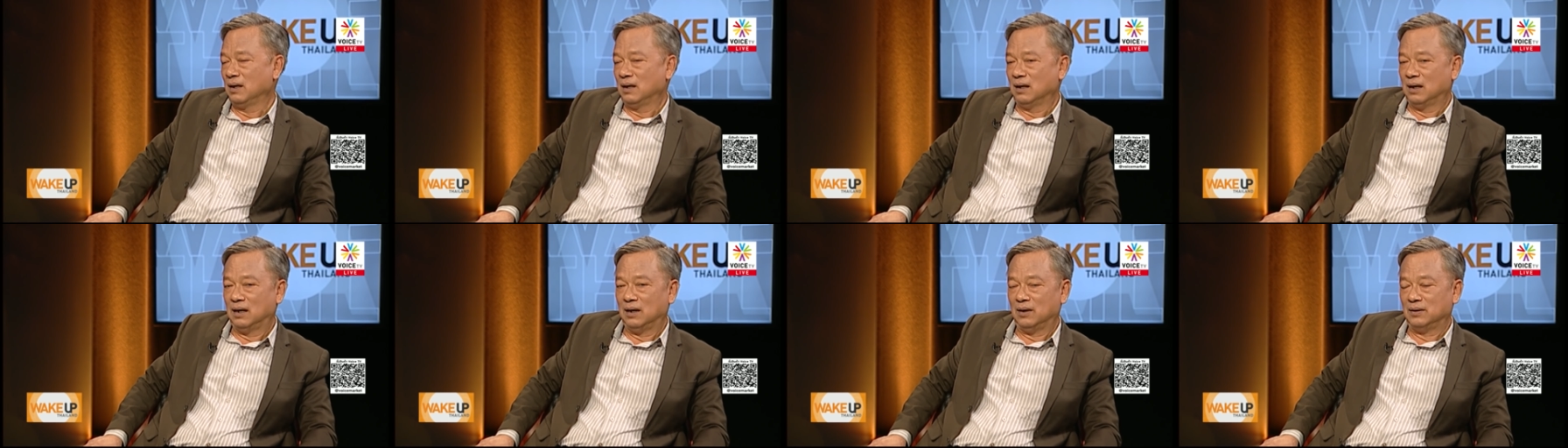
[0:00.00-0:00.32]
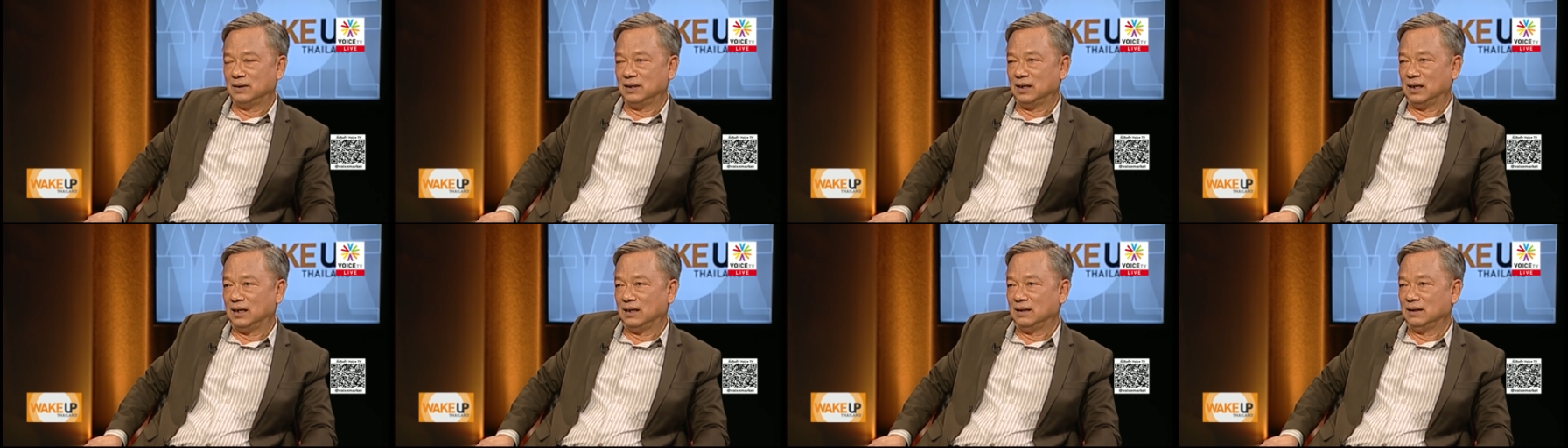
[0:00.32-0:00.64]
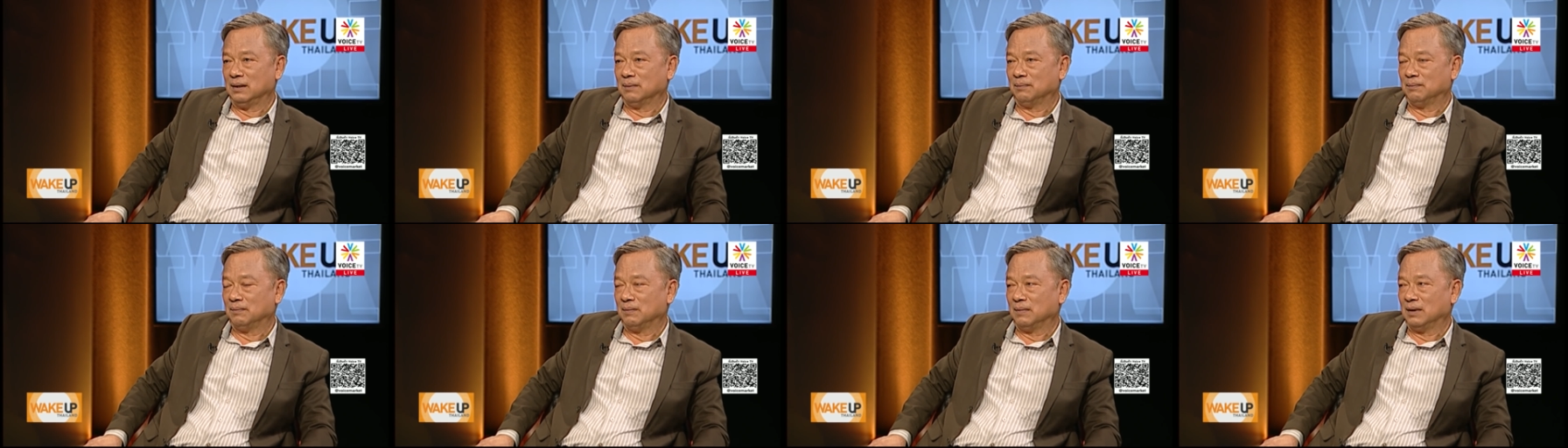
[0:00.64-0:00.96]
เราจะเห็นอ
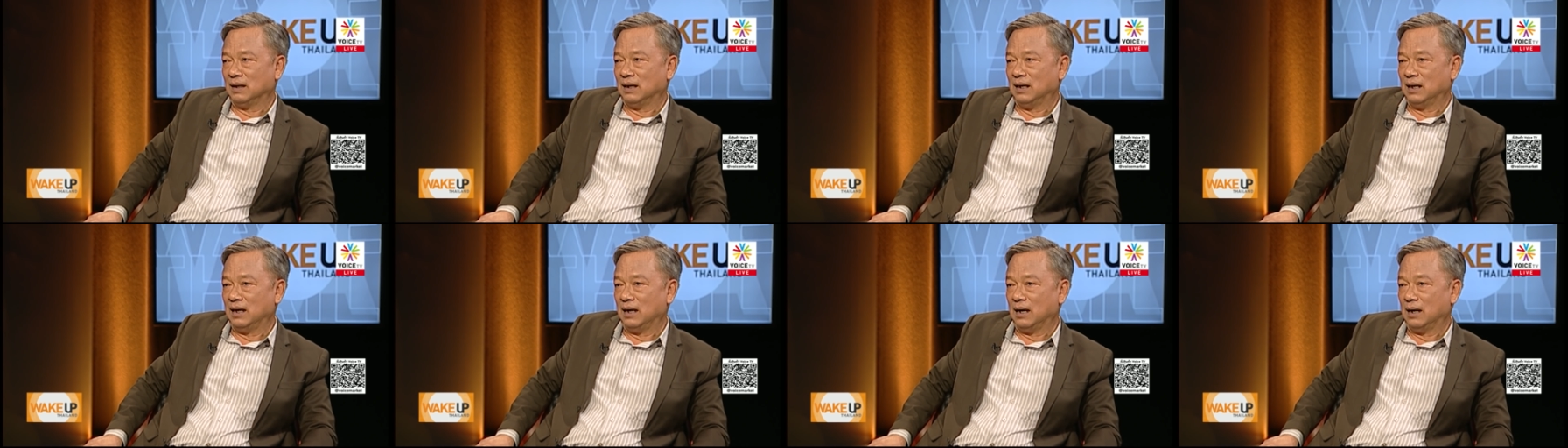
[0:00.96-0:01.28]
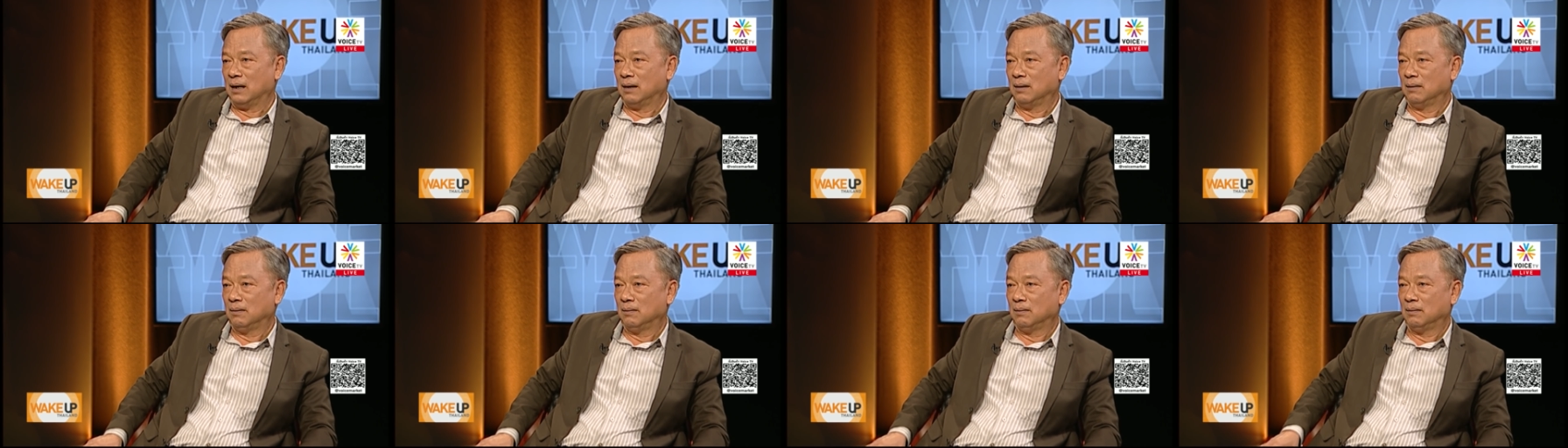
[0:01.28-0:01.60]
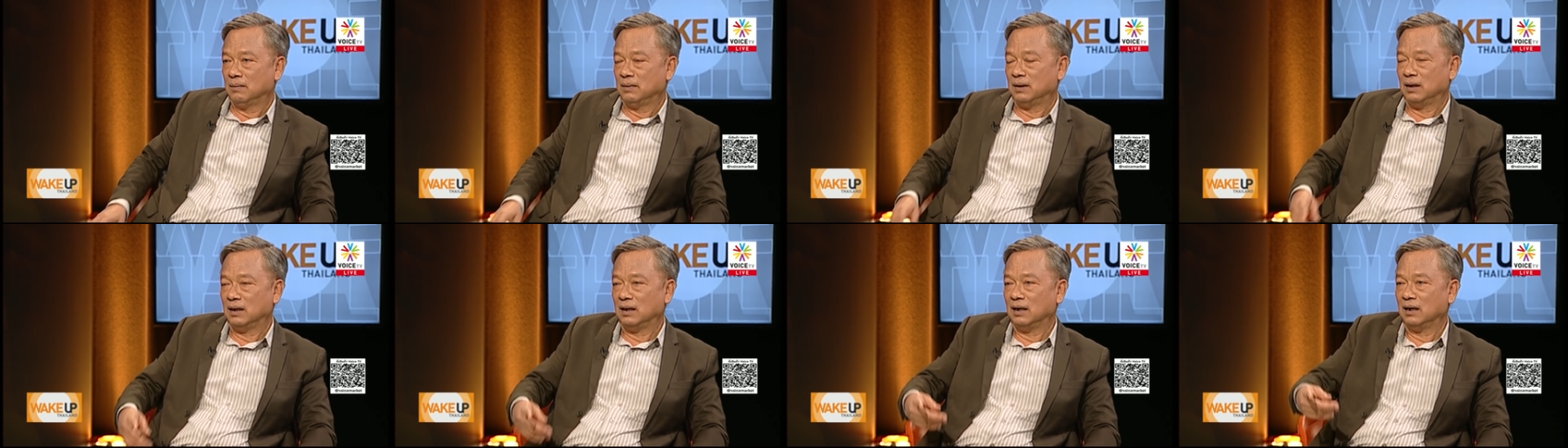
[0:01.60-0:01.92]
ย่างอะไรอ่ะ
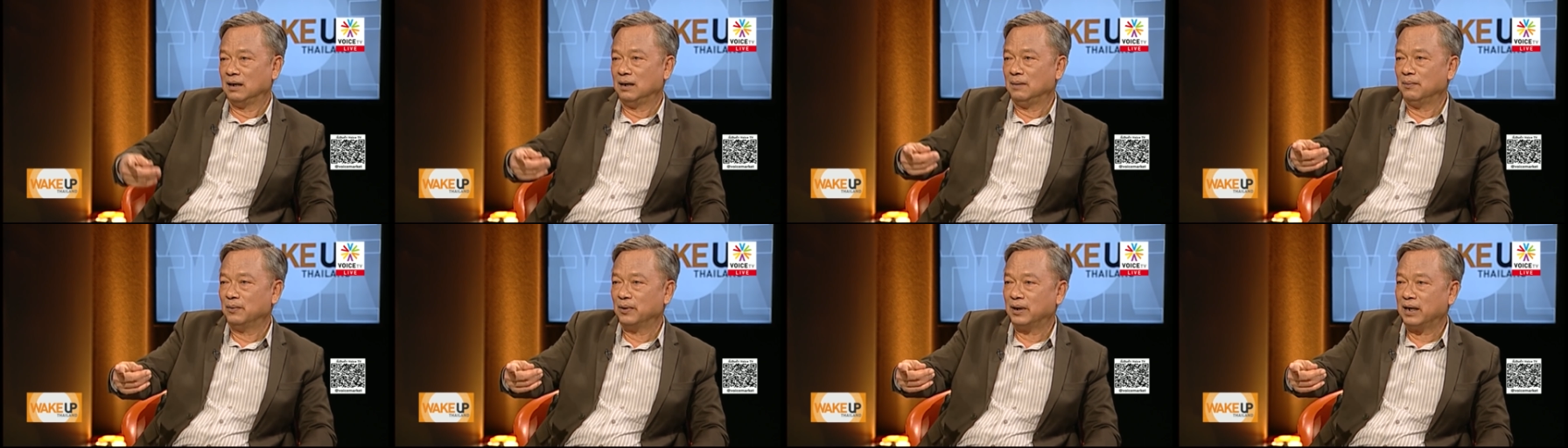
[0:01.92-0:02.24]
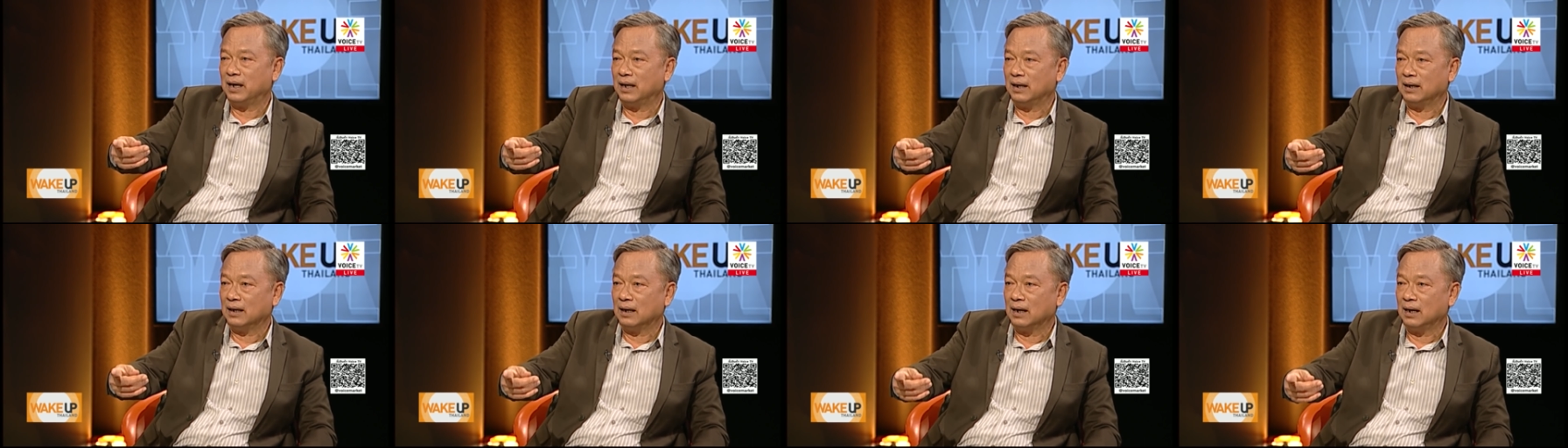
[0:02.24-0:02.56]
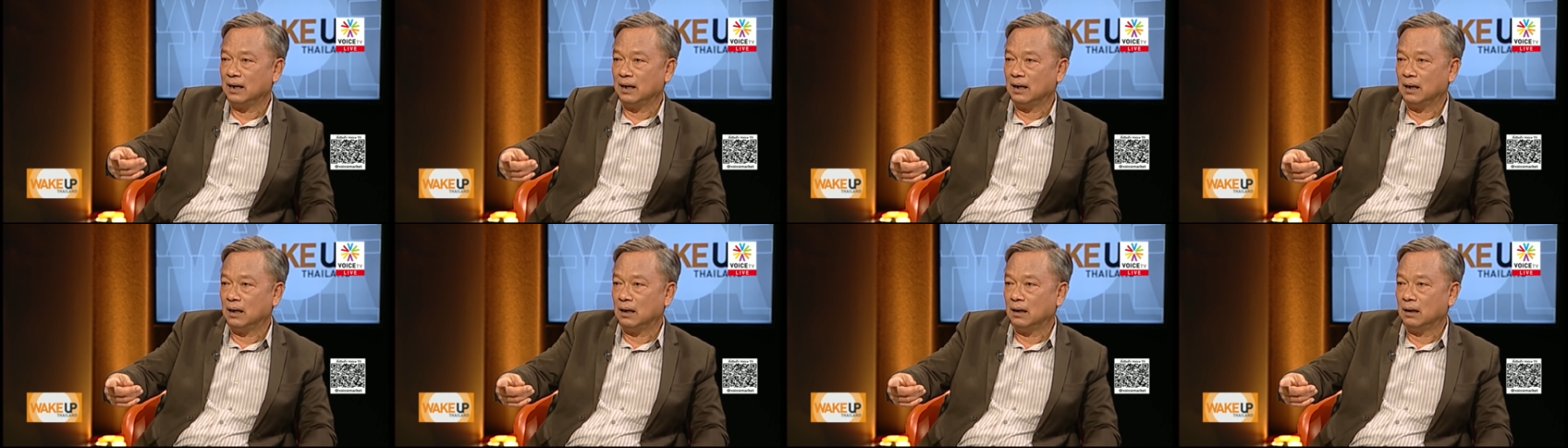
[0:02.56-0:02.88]
เดี๋ยวนั้นเดโมแครตอะใคร
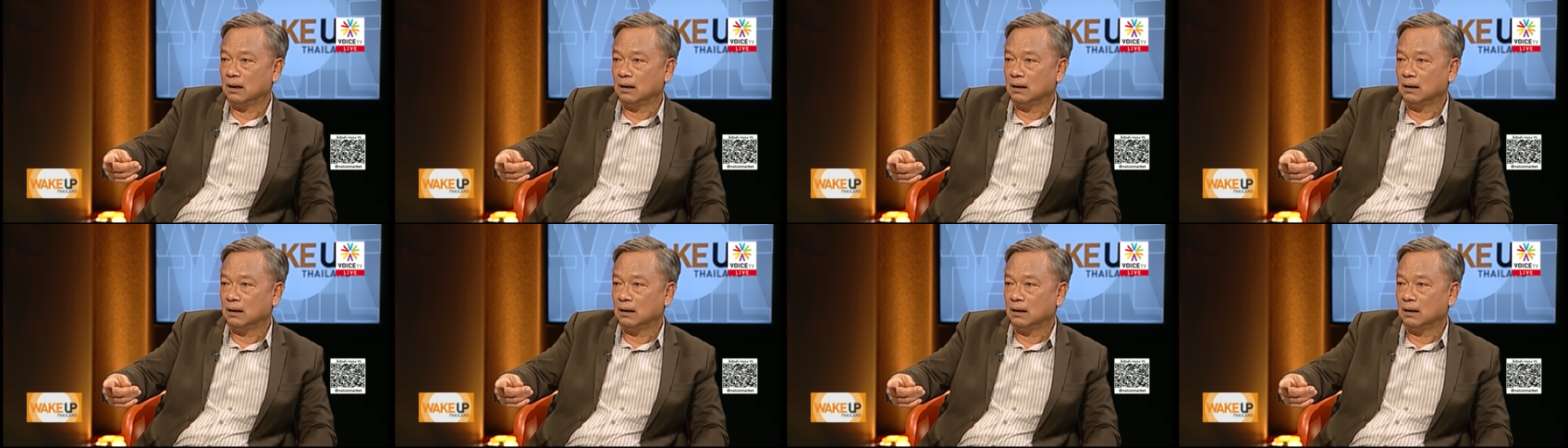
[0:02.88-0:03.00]
อ่ะ